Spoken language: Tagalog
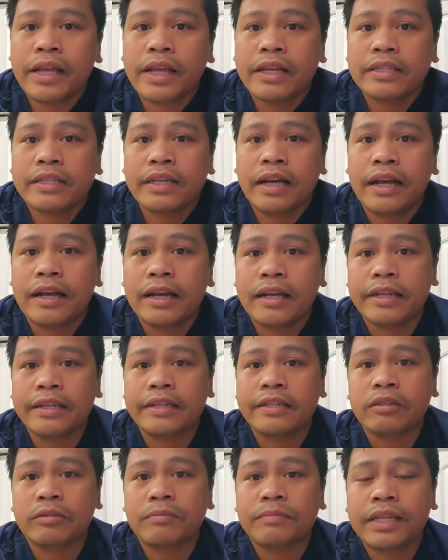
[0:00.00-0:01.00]
ka sa
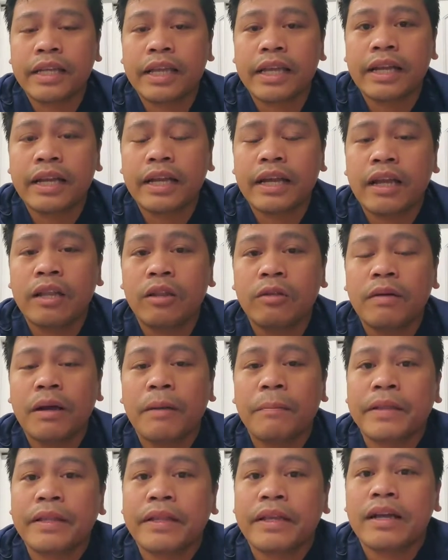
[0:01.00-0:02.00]
akin, tumingin ka,
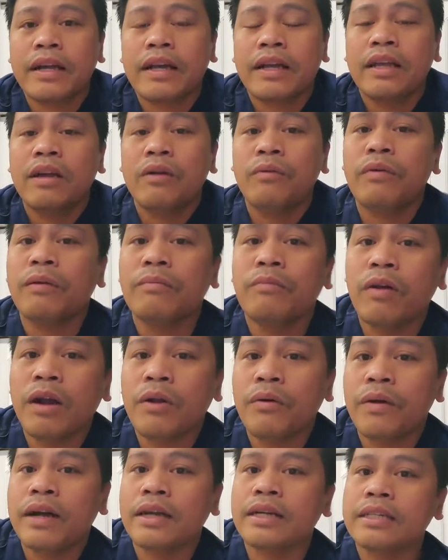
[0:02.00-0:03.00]
lumapit ka. Huwag mong
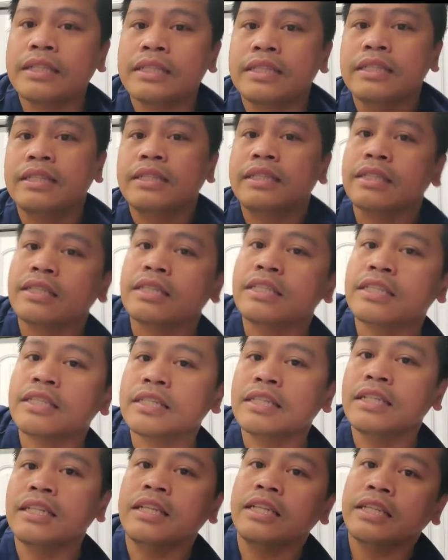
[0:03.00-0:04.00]
hawakan niya,
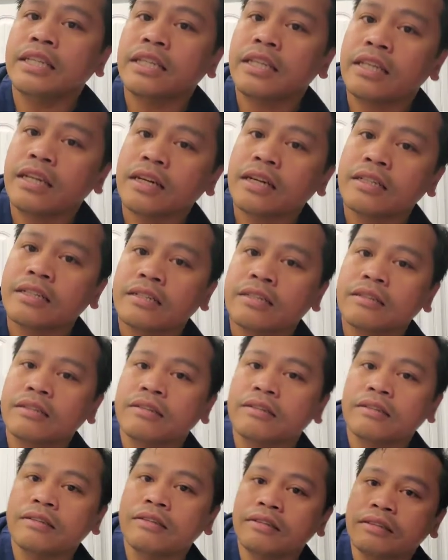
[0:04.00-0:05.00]
nakikiliti
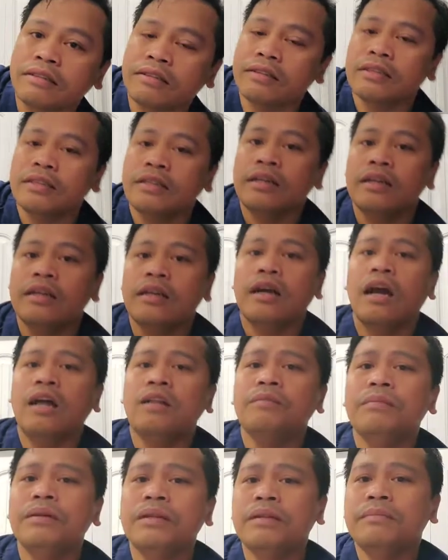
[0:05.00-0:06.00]
ako.
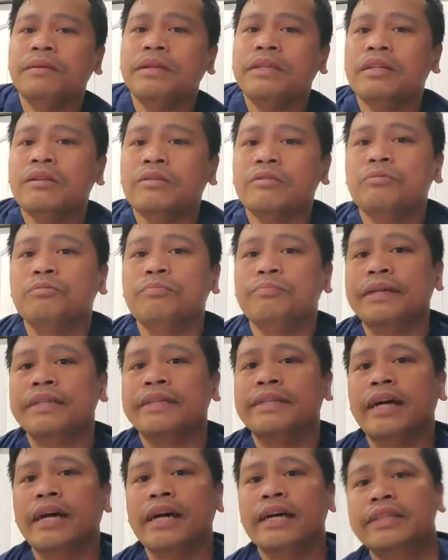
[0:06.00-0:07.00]
Ano ba naman yung
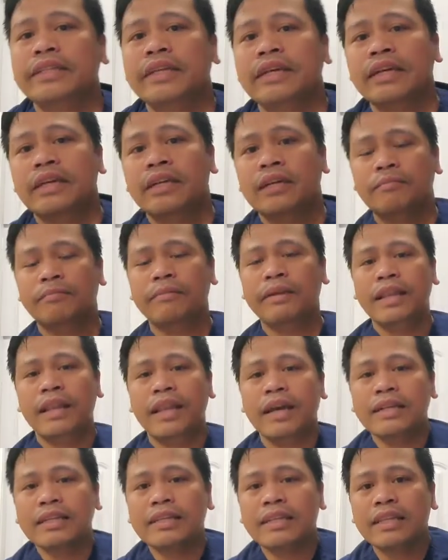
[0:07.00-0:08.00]
upadad? May
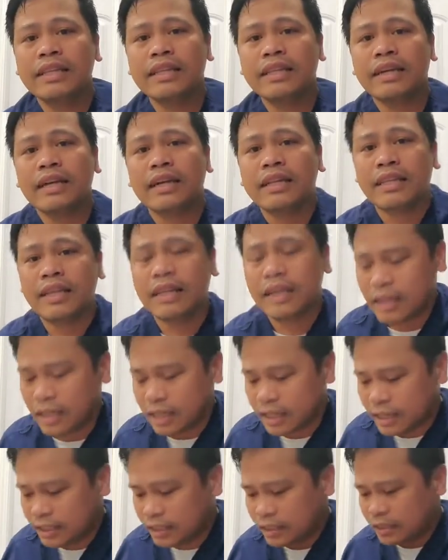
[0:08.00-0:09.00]
lagnat ka na.
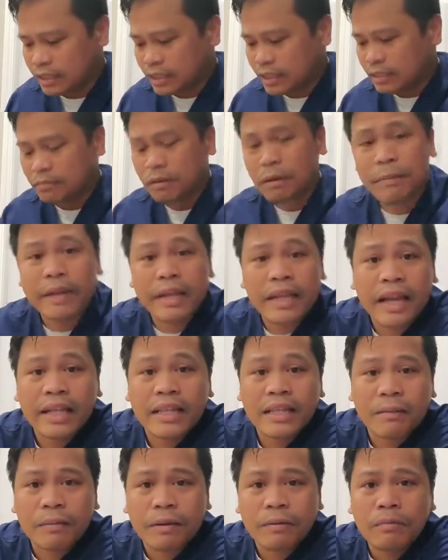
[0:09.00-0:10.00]
Mamaya
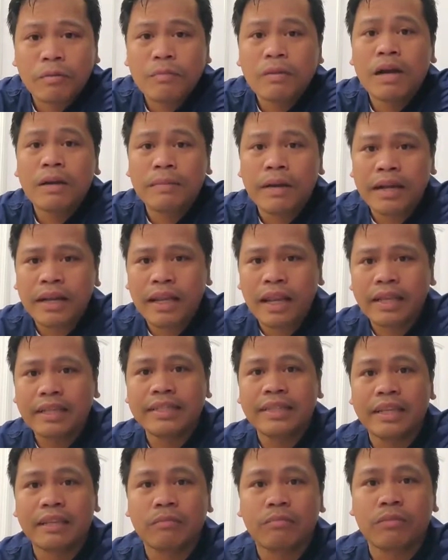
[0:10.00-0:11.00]
na, pag bumaba ang
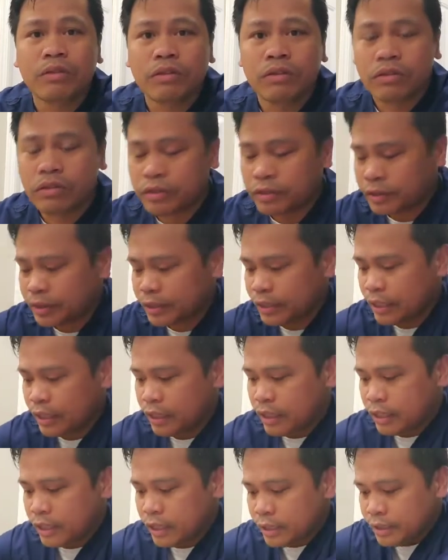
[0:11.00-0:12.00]
lagnat mo.
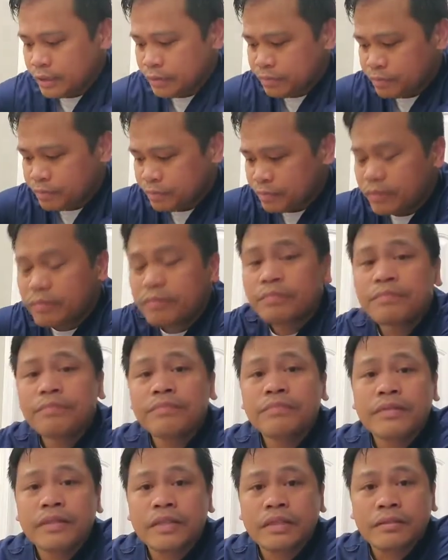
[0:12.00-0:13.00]

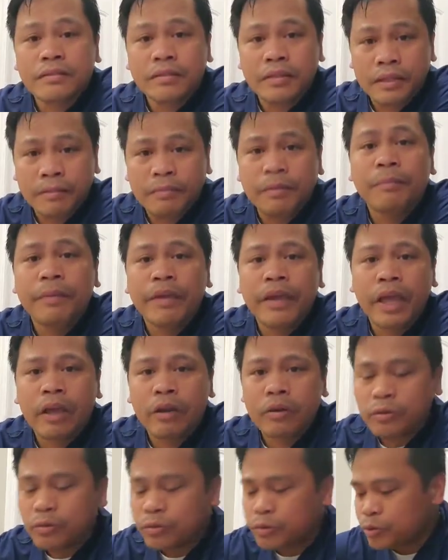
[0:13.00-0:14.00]
Mm-mm. Bibigay
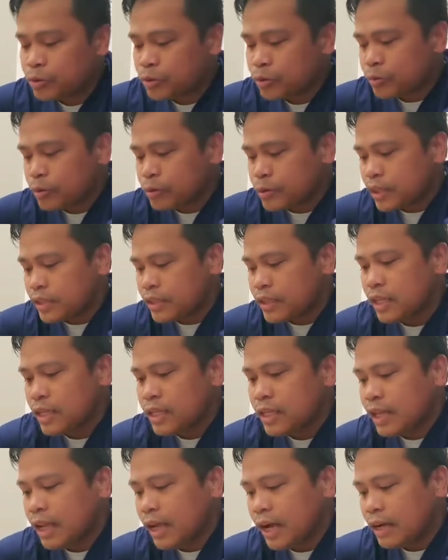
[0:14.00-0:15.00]
ko yung gusto mo.
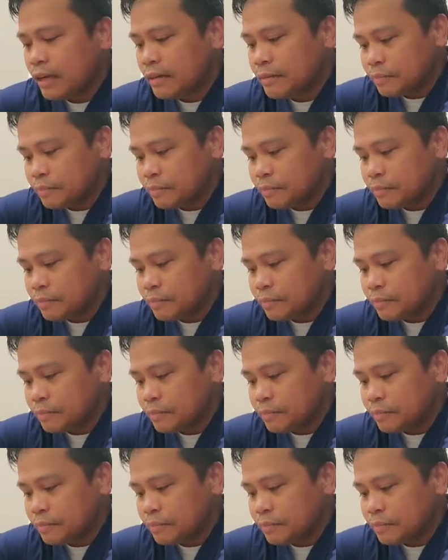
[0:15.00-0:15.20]
Sandali lang.